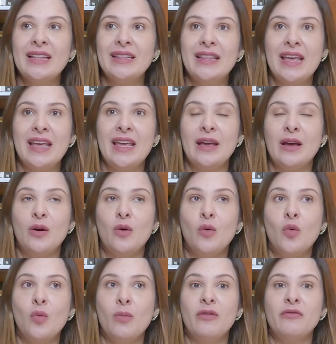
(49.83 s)
ter
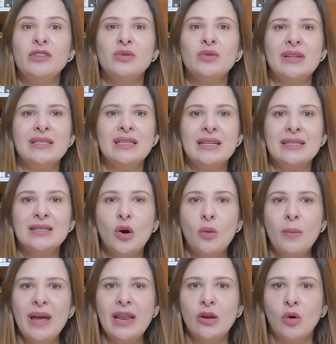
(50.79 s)
uma
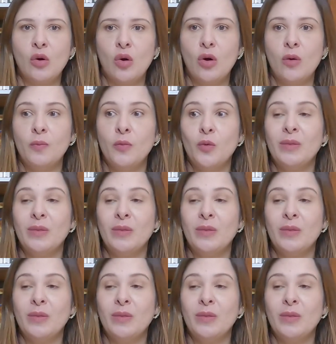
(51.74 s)
visualização melhor,